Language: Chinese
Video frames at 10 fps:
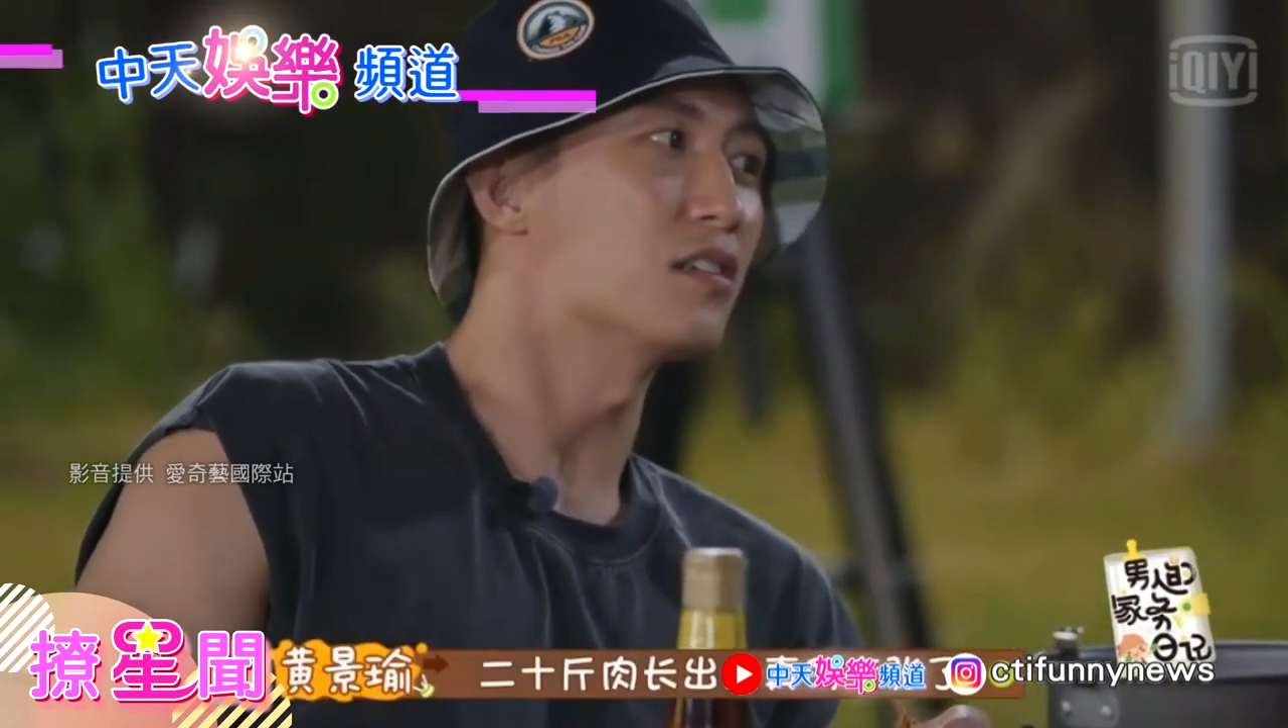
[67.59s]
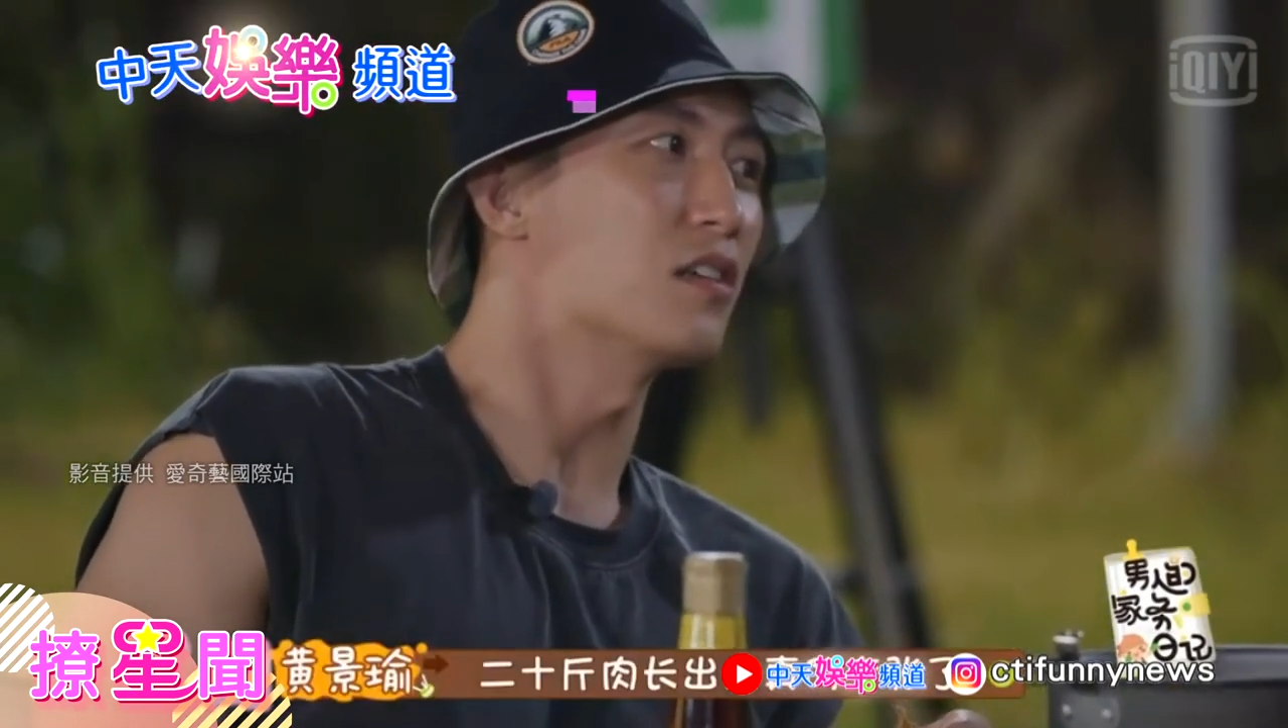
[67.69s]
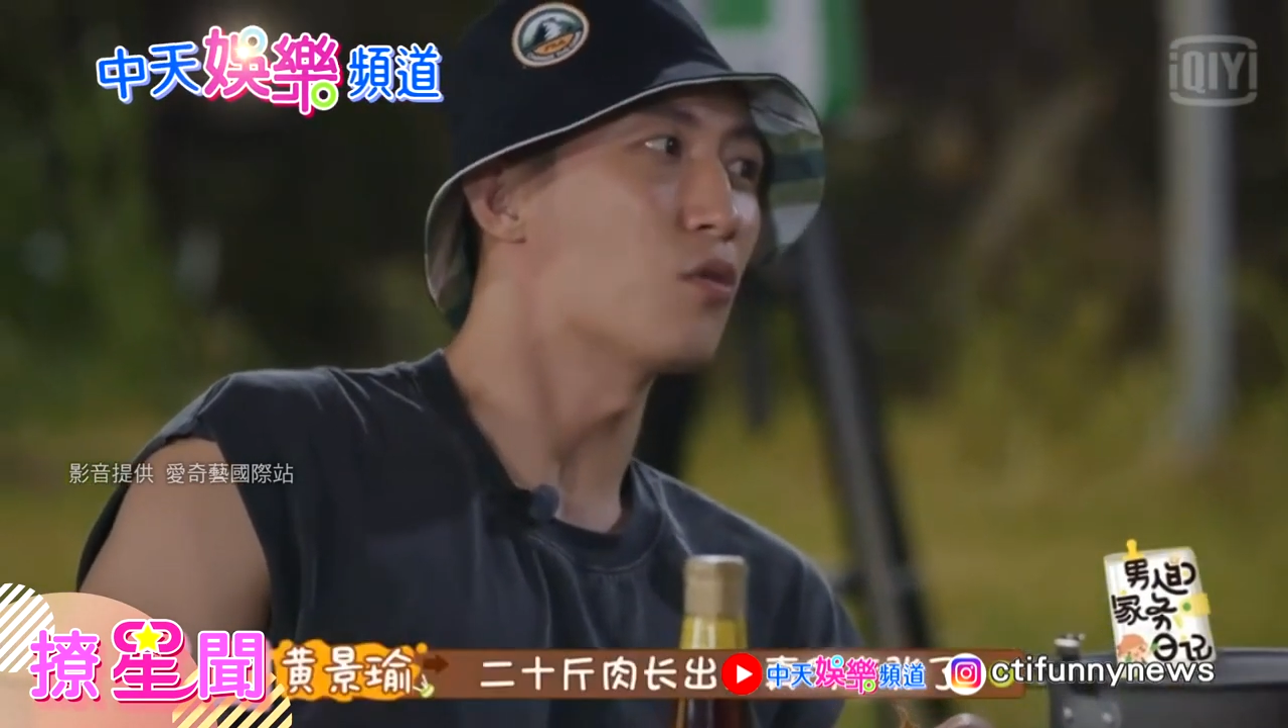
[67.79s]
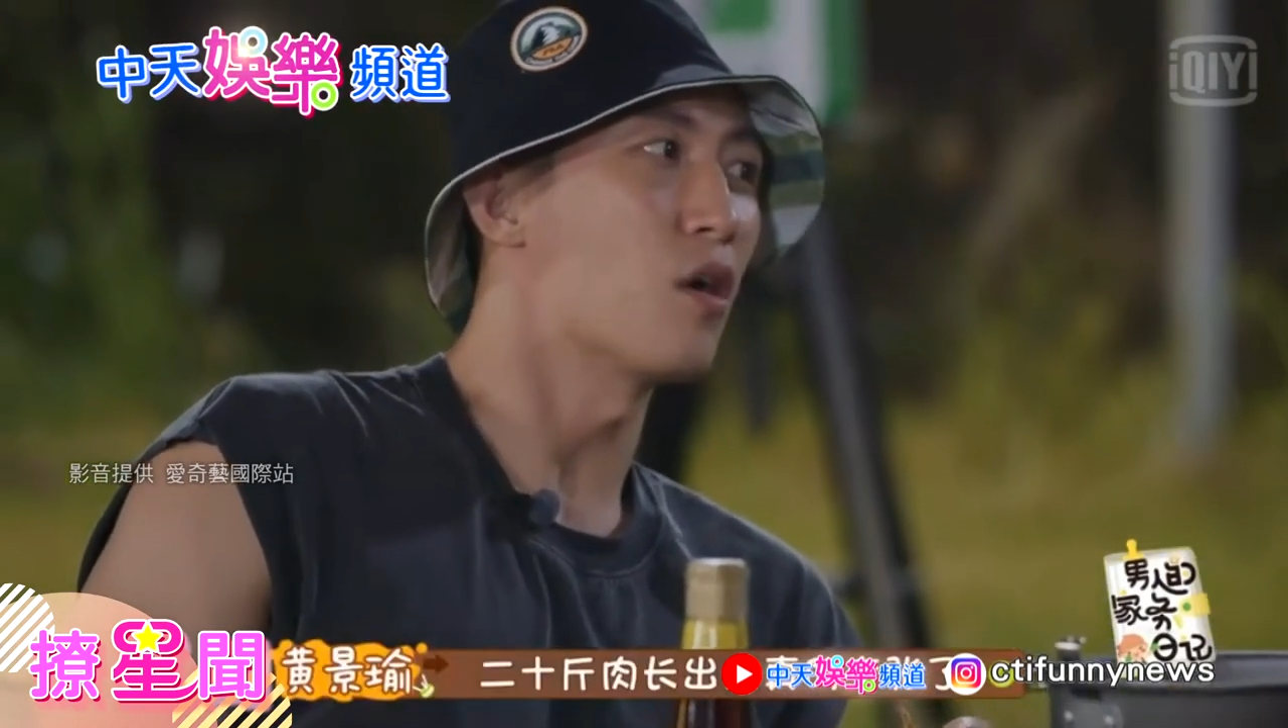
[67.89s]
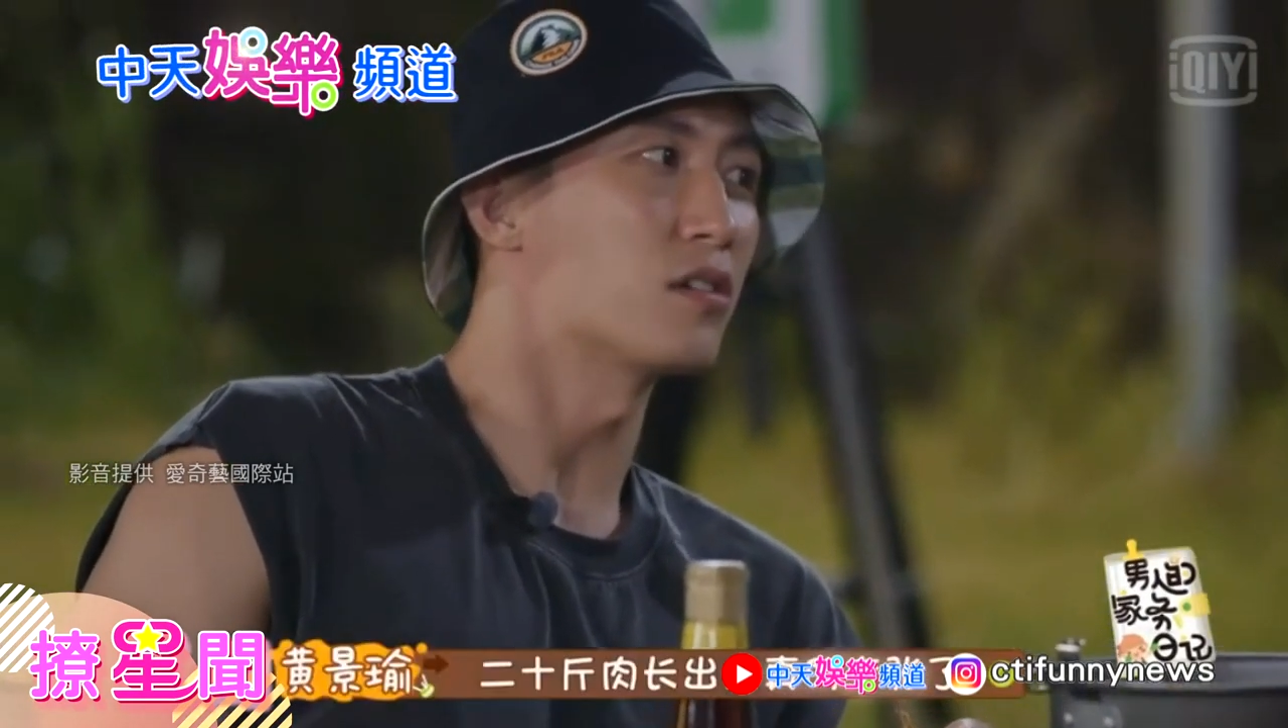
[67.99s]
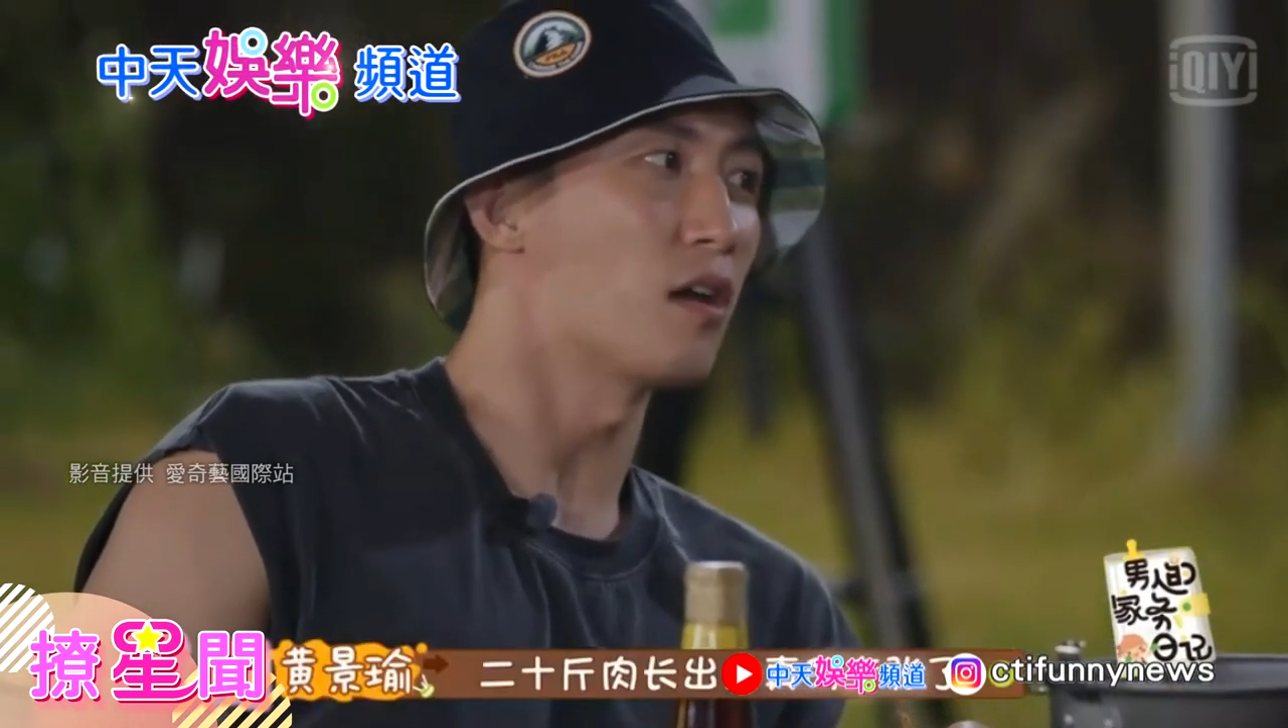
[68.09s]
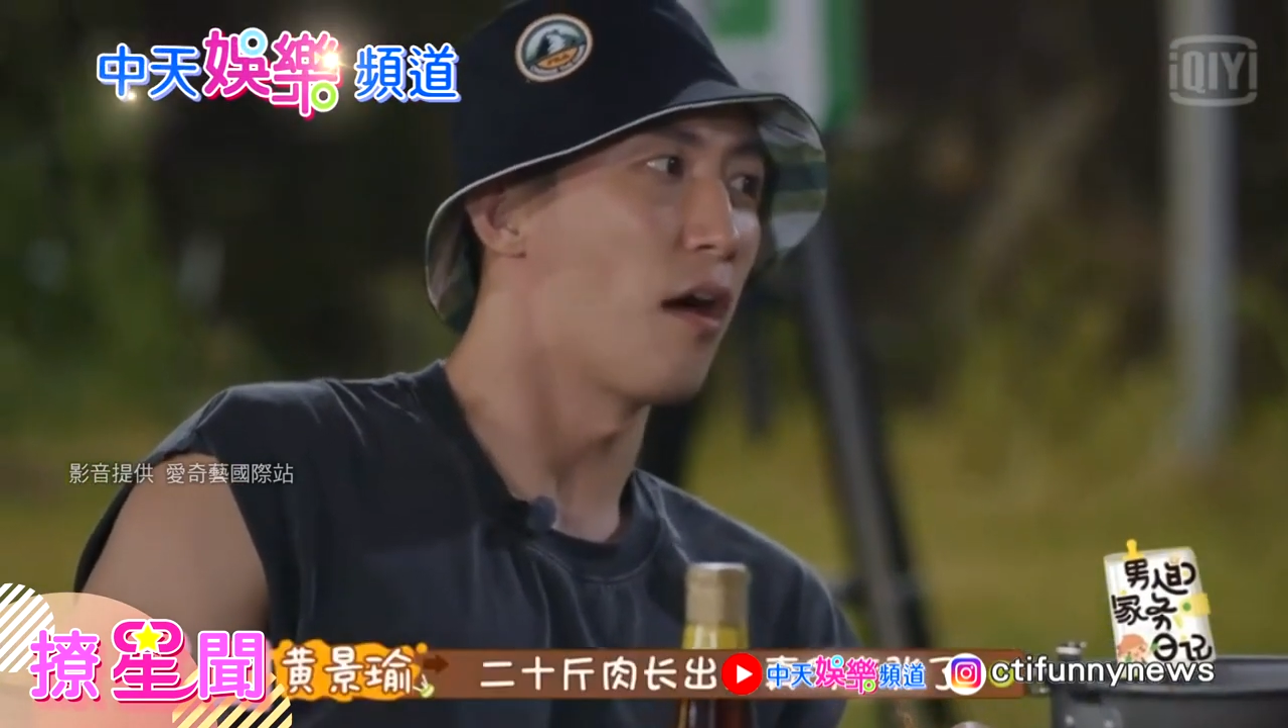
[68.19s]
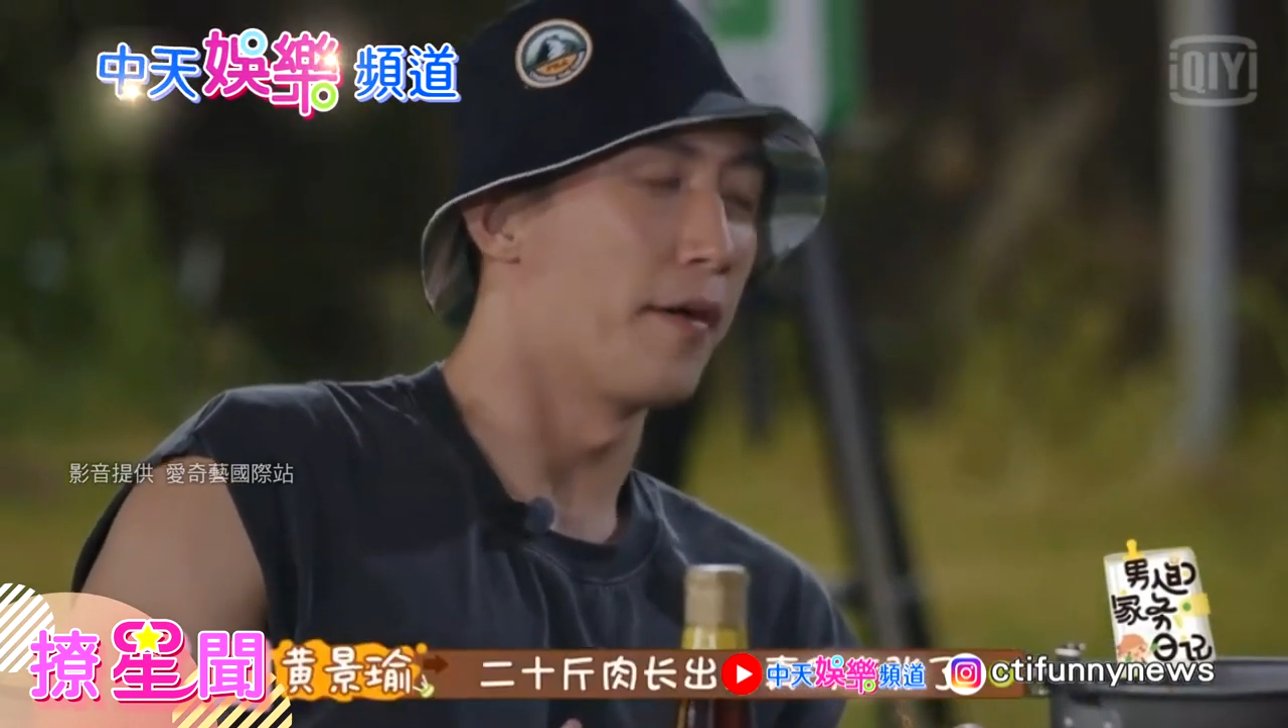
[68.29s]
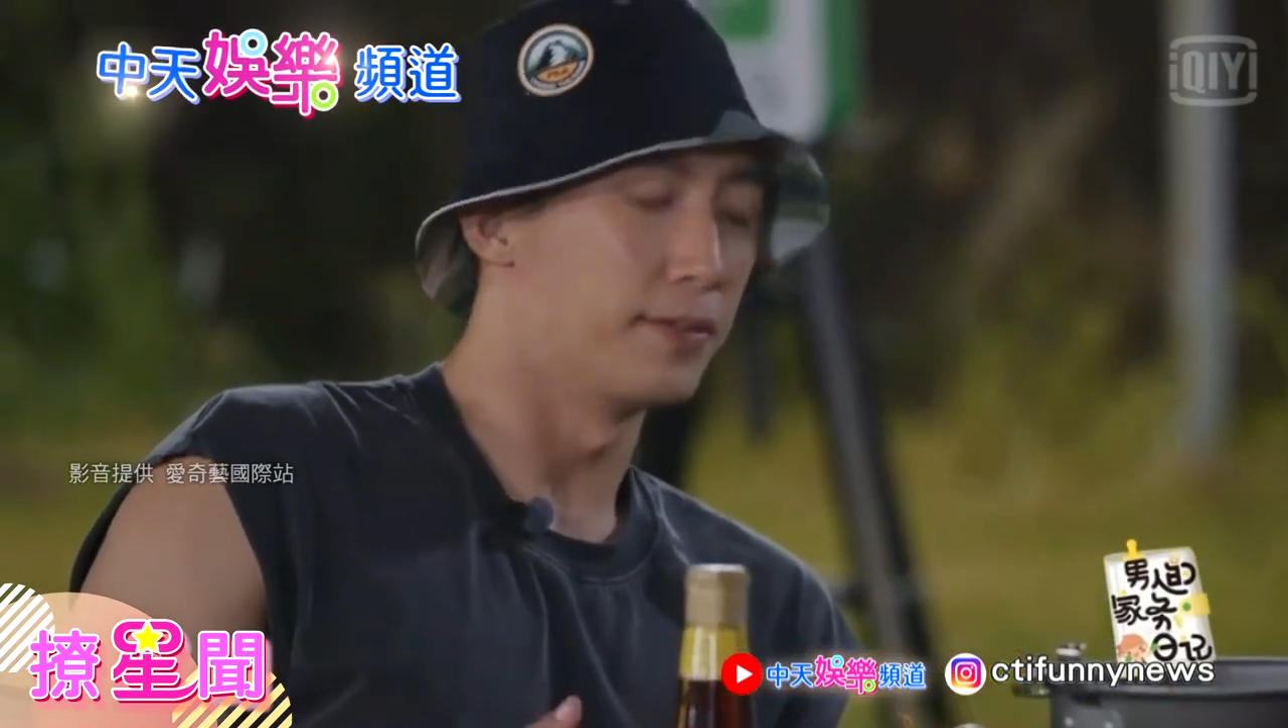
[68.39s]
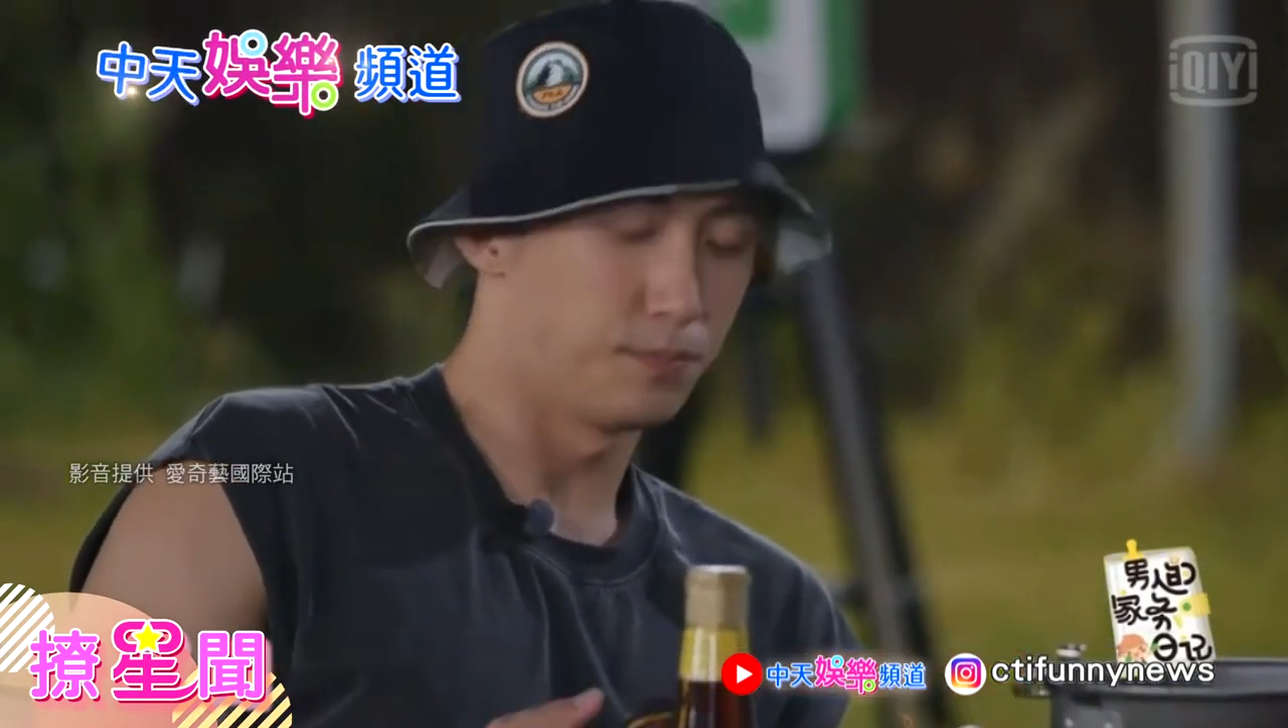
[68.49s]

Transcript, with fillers: 真的夸张了。